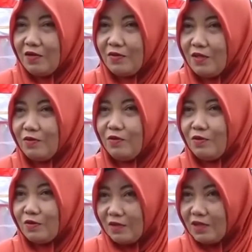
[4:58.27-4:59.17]
ikut
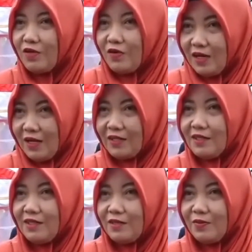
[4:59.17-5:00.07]
untuk ke toilet.
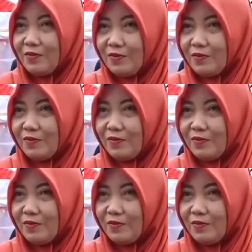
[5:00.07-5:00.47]
Gitu.